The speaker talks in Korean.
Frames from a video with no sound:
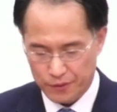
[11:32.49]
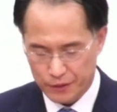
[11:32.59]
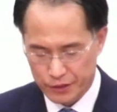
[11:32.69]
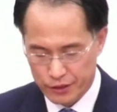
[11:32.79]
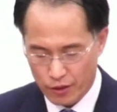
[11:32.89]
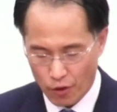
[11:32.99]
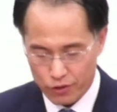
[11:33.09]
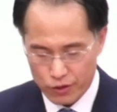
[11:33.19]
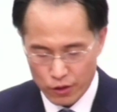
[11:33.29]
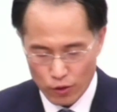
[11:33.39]
그는
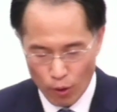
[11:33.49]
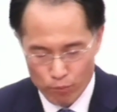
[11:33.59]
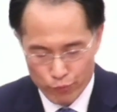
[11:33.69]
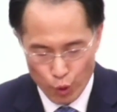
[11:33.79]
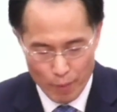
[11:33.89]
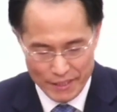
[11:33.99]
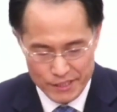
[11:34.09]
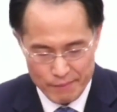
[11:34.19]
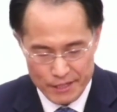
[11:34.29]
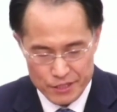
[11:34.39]
어떤 업무도 맡지
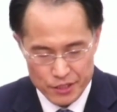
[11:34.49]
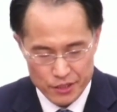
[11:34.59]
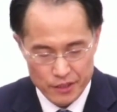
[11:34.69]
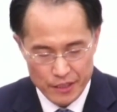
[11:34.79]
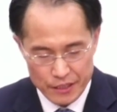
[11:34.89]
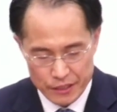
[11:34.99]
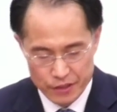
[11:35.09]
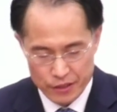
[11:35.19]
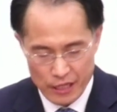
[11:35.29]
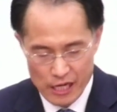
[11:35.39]
말지니
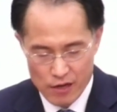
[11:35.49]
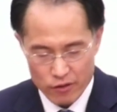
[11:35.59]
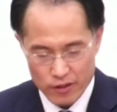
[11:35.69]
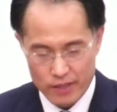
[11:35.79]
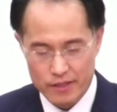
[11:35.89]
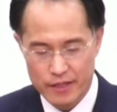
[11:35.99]
그는 1년간